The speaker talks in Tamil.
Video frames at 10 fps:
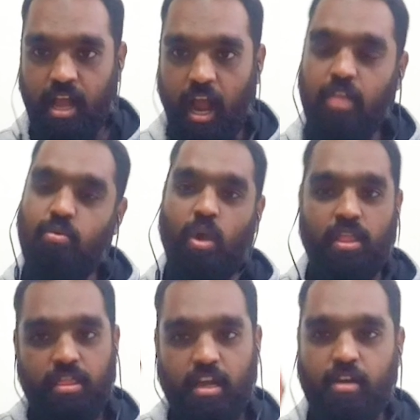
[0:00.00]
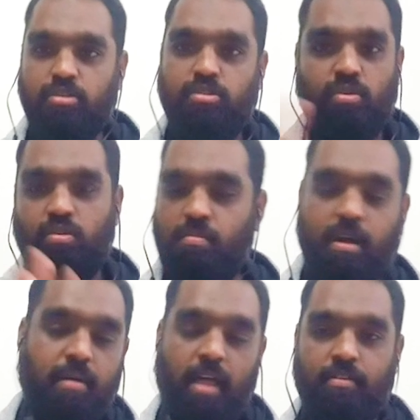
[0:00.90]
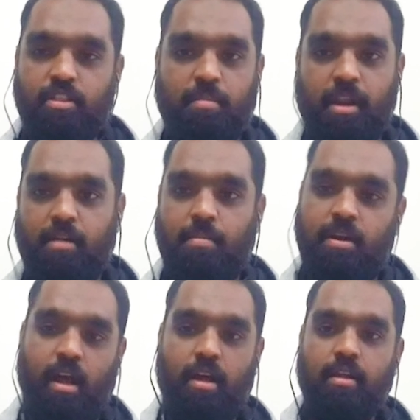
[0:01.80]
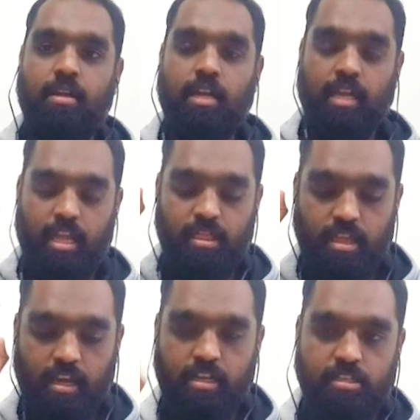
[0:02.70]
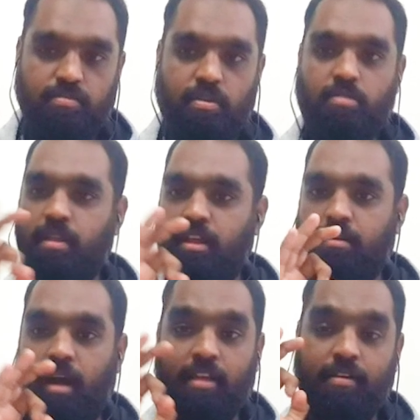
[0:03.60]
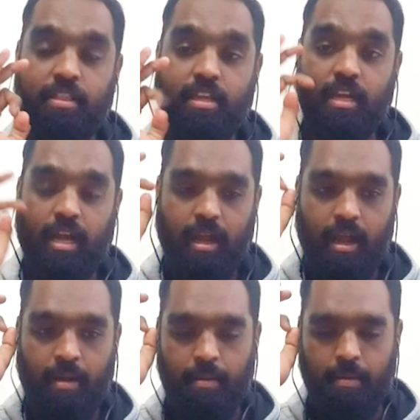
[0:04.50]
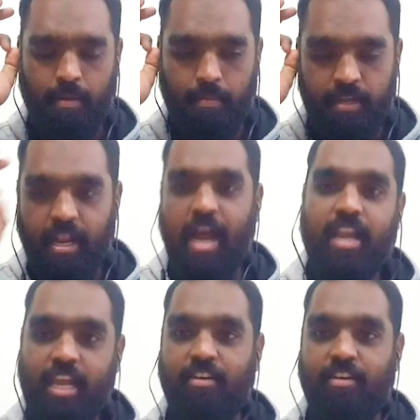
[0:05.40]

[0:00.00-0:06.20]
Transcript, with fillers: அது எந்த கிறிஸ்துவனும் அதை வந்து மறக்க மாட்டான் எந்த கிறிஸ்துவனும் அதை அதை வந்து நிராகரிக்கவே